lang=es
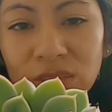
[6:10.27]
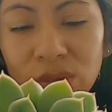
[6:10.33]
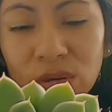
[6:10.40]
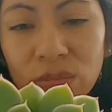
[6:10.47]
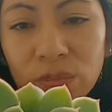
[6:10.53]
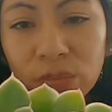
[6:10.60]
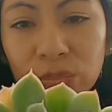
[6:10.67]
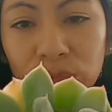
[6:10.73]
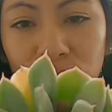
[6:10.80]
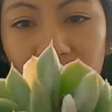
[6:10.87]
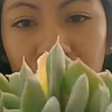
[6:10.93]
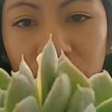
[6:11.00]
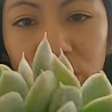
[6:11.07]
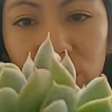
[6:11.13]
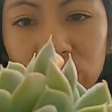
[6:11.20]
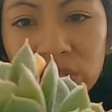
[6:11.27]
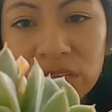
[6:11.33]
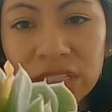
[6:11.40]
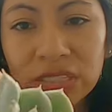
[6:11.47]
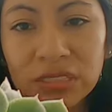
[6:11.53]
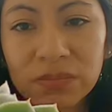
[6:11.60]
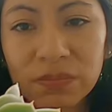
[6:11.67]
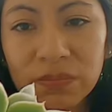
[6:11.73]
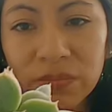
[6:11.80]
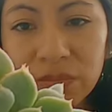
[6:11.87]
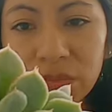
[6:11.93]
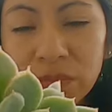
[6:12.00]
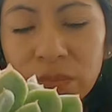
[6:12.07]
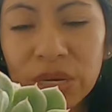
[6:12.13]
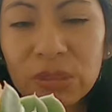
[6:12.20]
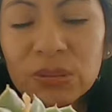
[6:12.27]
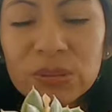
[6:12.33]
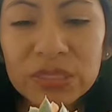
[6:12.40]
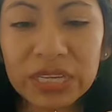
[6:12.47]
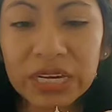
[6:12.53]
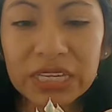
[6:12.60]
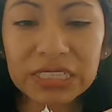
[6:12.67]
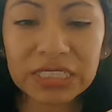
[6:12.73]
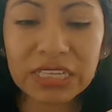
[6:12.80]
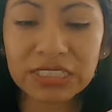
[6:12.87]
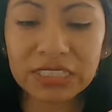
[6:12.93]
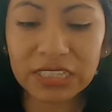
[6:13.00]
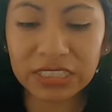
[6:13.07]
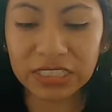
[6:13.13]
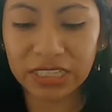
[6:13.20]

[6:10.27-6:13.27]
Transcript: Son puntiagudas. Me gustan estas